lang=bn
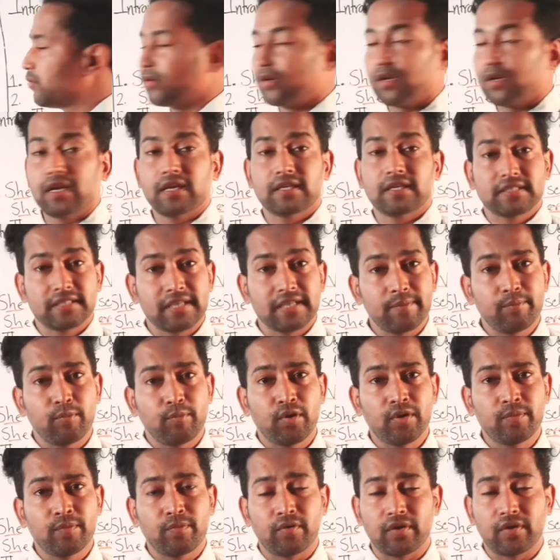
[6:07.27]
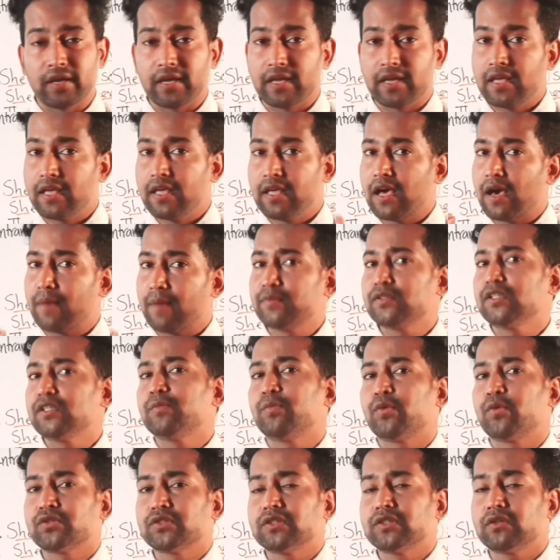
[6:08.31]
বুক সে বই পড়ে আমি যদি
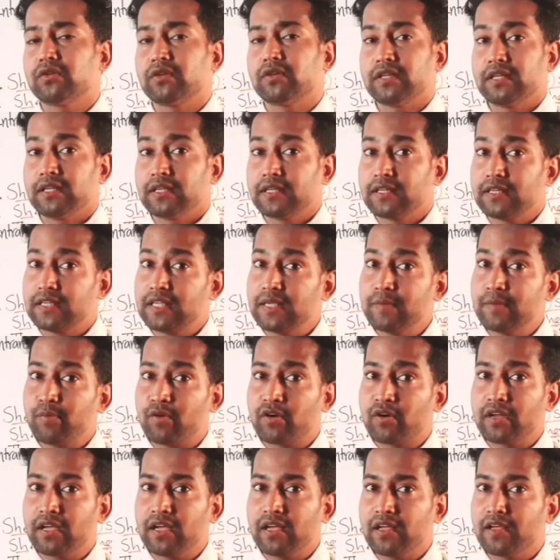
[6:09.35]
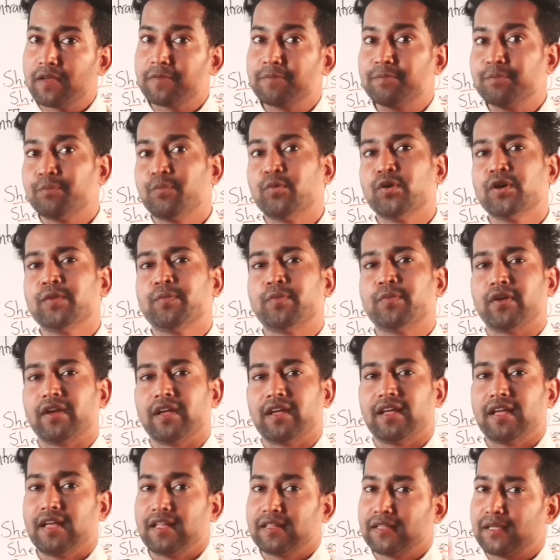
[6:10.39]
প্রশ্ন করি কি পড়ে বই পড়ে
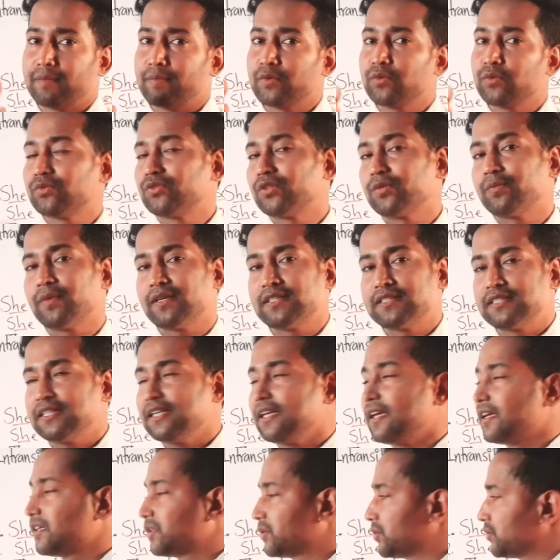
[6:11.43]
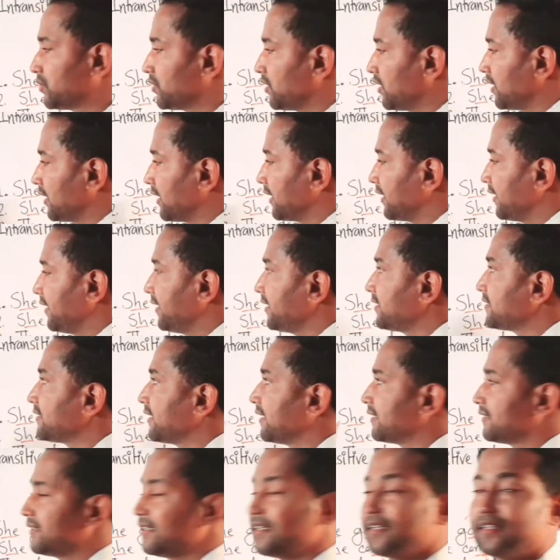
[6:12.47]
তার মানে উত্তর পাচ্ছি সুতরাং রিডস
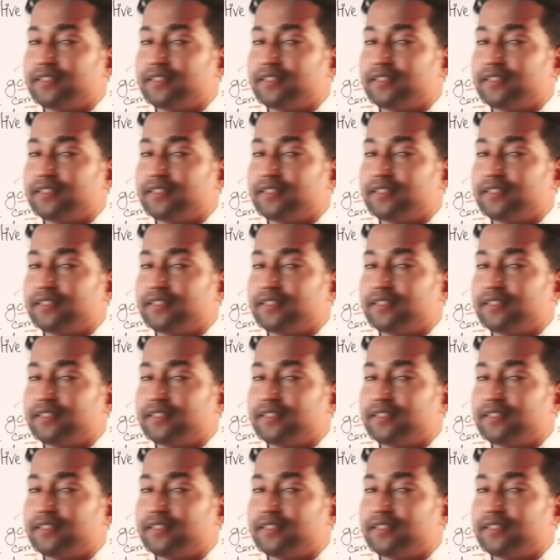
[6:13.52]
একটি